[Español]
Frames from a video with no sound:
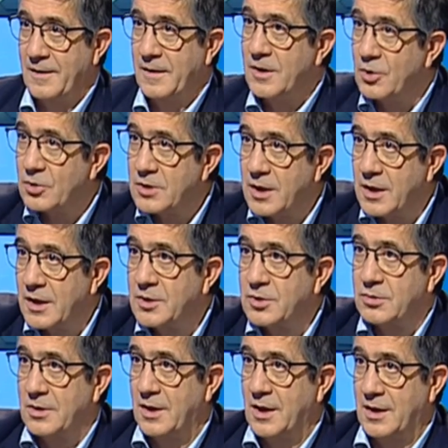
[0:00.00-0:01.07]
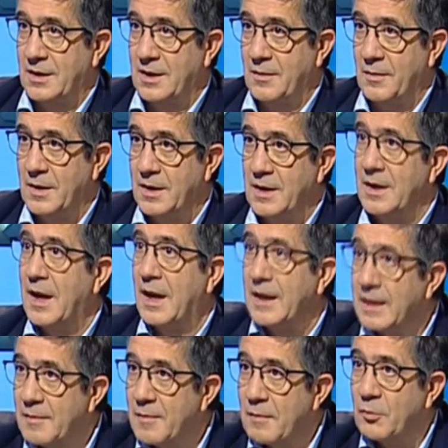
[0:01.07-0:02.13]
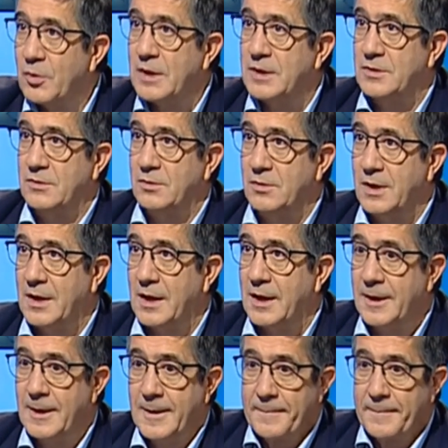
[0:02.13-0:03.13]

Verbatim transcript: y los derechos LGTBI y la ley de memoria histórica